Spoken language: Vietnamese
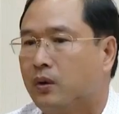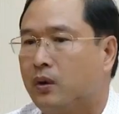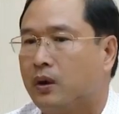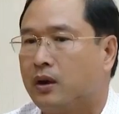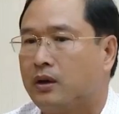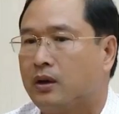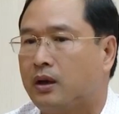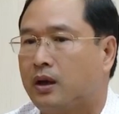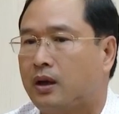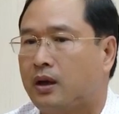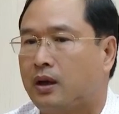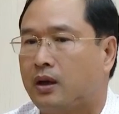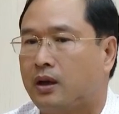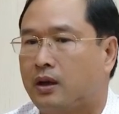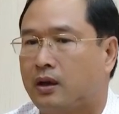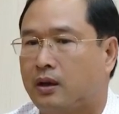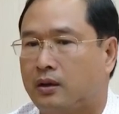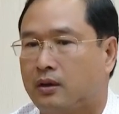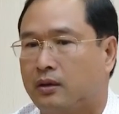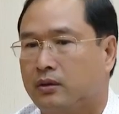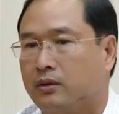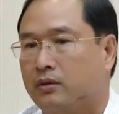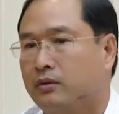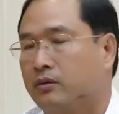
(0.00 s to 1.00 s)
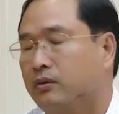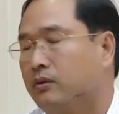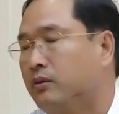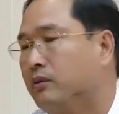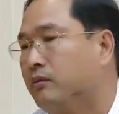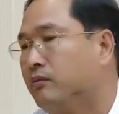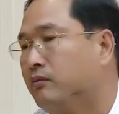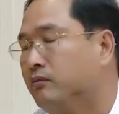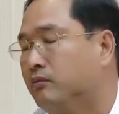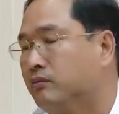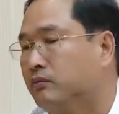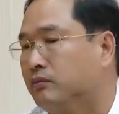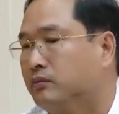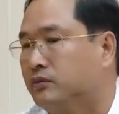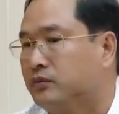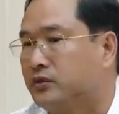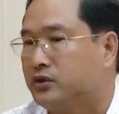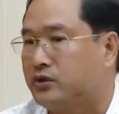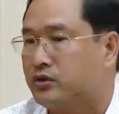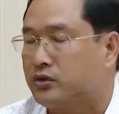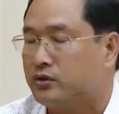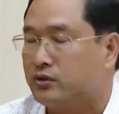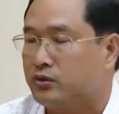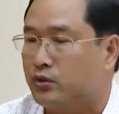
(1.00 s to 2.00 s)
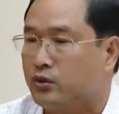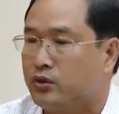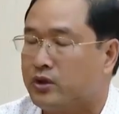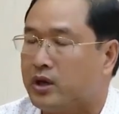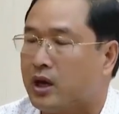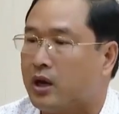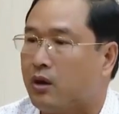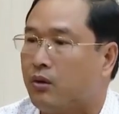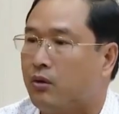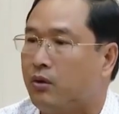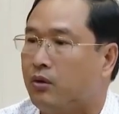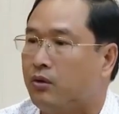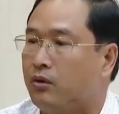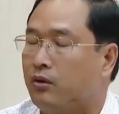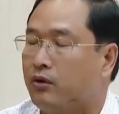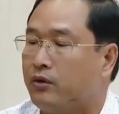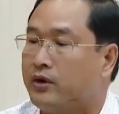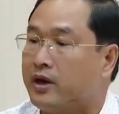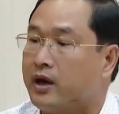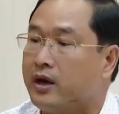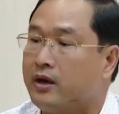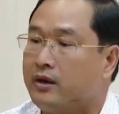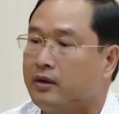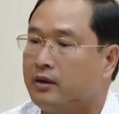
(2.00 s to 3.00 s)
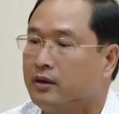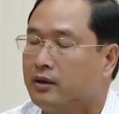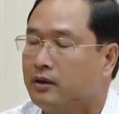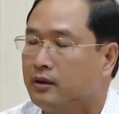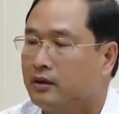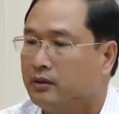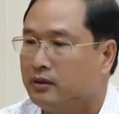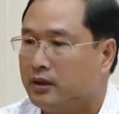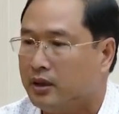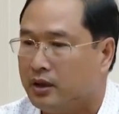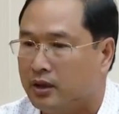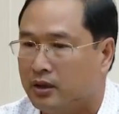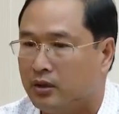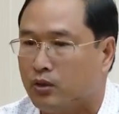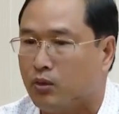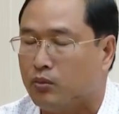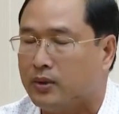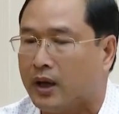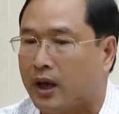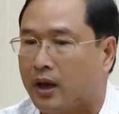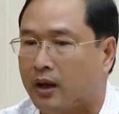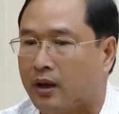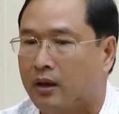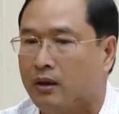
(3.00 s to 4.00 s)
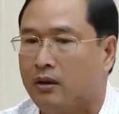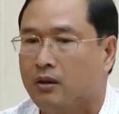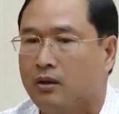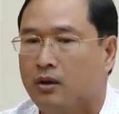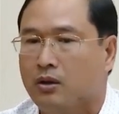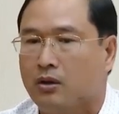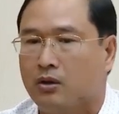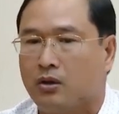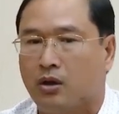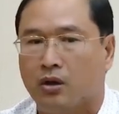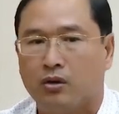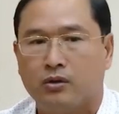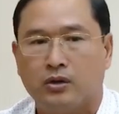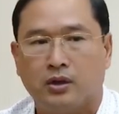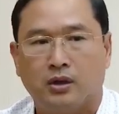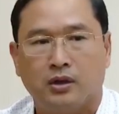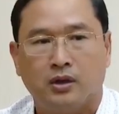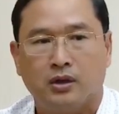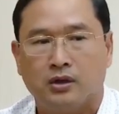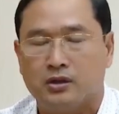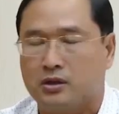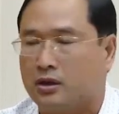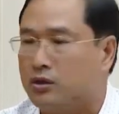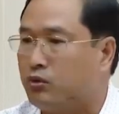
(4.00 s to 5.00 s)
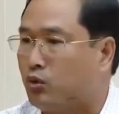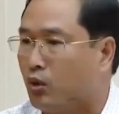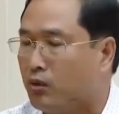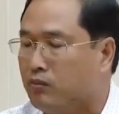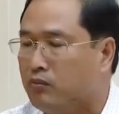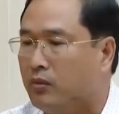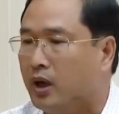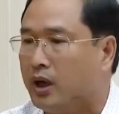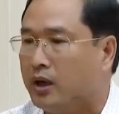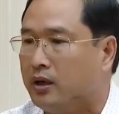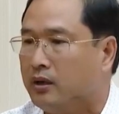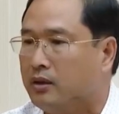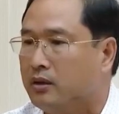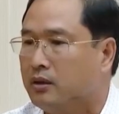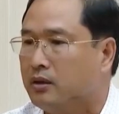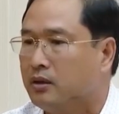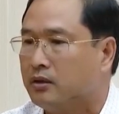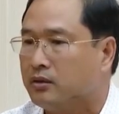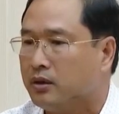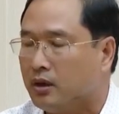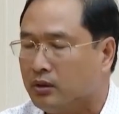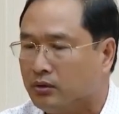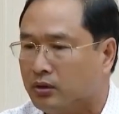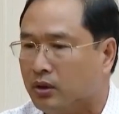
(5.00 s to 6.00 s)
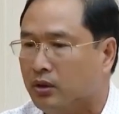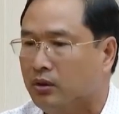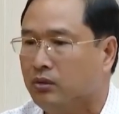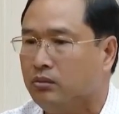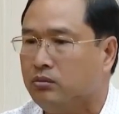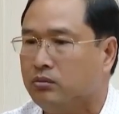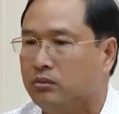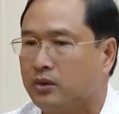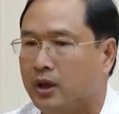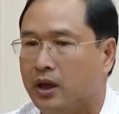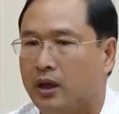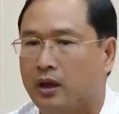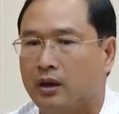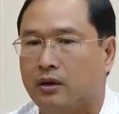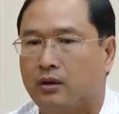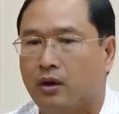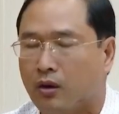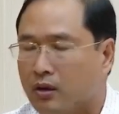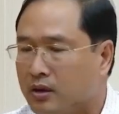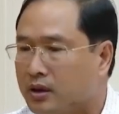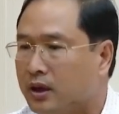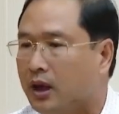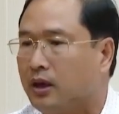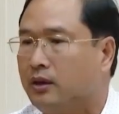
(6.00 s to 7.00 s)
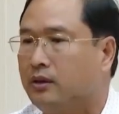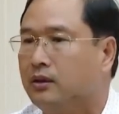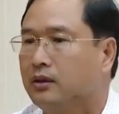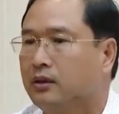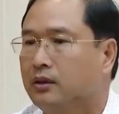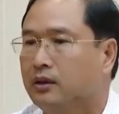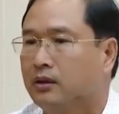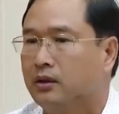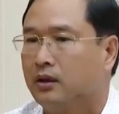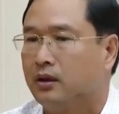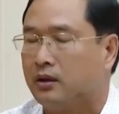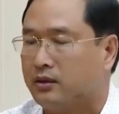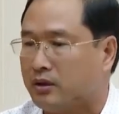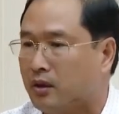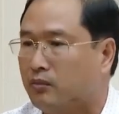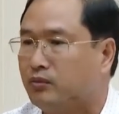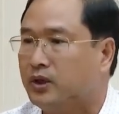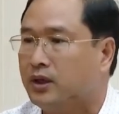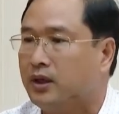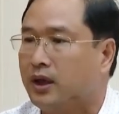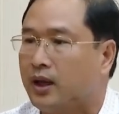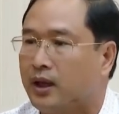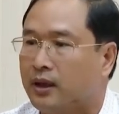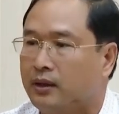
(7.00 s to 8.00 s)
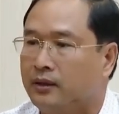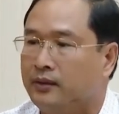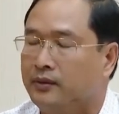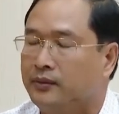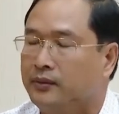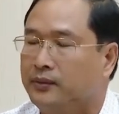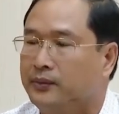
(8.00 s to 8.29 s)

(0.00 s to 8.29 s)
hoặc là Suối Rau Ores thì cũng đã có những cái sự chuẩn bị rất tốt để đón khách trong tương lai.